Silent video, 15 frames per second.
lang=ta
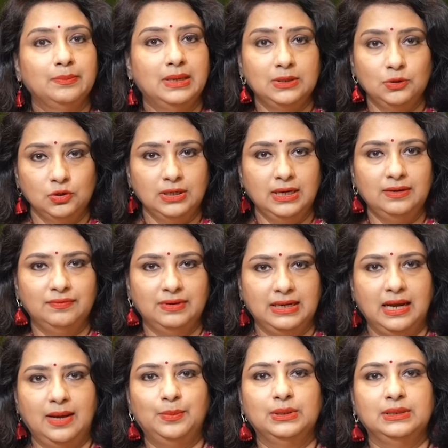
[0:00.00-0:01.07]
மறுக்கள்
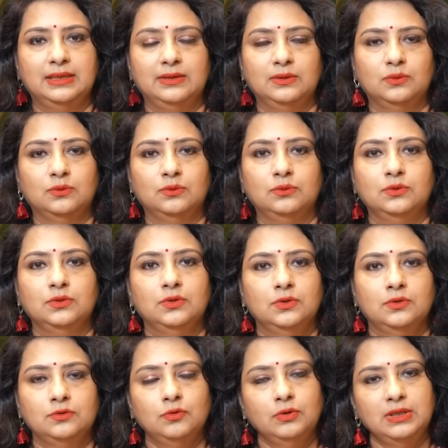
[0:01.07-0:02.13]
வராமல் தடுக்கும்
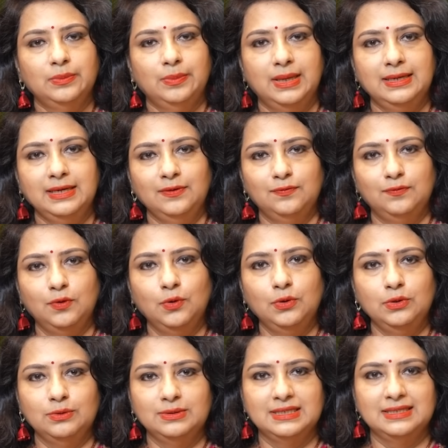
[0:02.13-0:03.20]
ஸோ இந்த மாதிரி இவ்வளோ
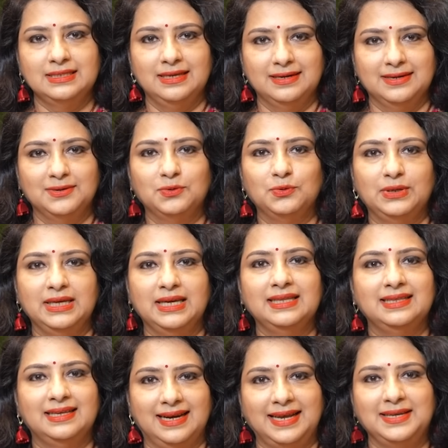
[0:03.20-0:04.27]
யூஸஸ் இருக்கக்கூடிய
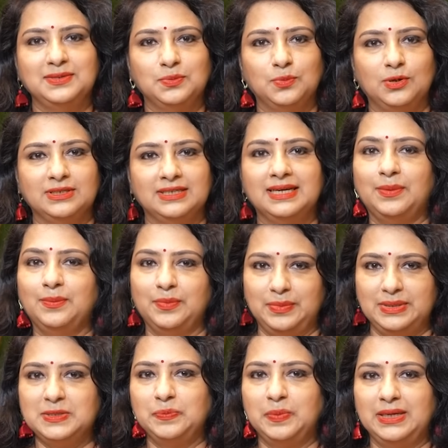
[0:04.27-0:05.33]
இந்த ரைஸ் வாட்டரை நம்ம
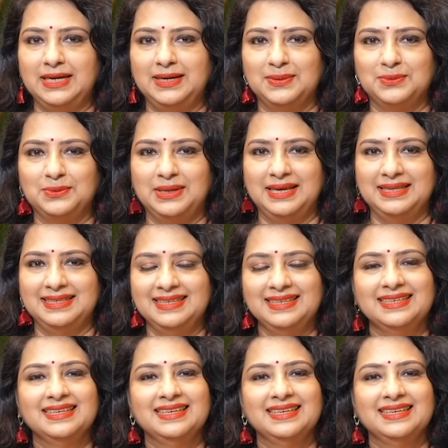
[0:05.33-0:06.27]
மிஸ் பண்ணிடக்கூடாது